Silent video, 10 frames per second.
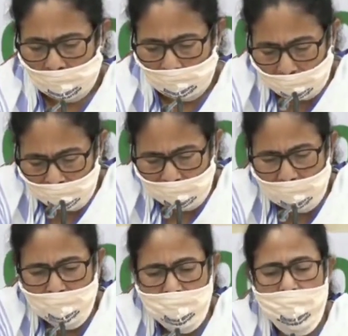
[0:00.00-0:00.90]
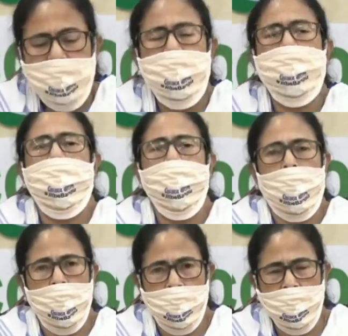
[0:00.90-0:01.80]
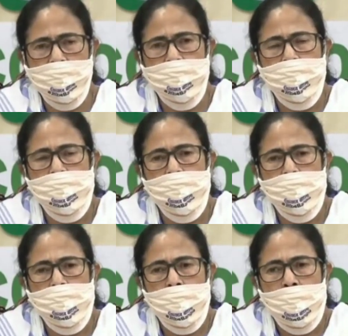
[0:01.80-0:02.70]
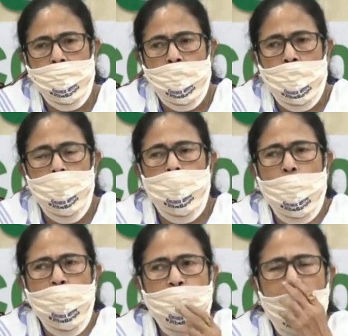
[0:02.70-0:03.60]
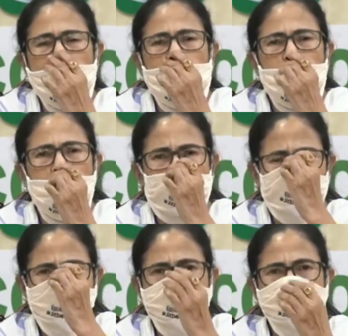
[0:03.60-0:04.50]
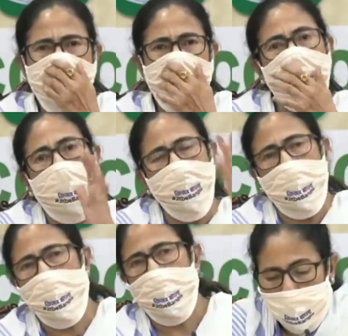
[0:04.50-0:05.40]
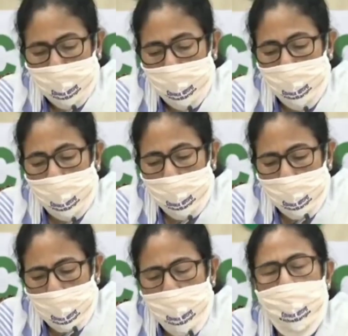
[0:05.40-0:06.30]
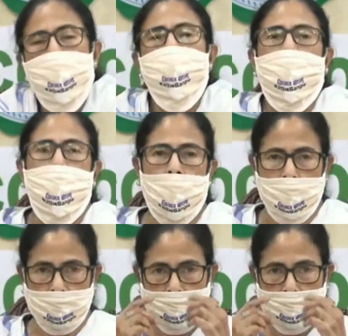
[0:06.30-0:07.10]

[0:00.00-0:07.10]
এবার থেকে আমরা যেটা সিস্টেম করেছি সপ্তাহে দুদিন আমরা চেনটাকে ভাঙব রবিবার এবং সোমবার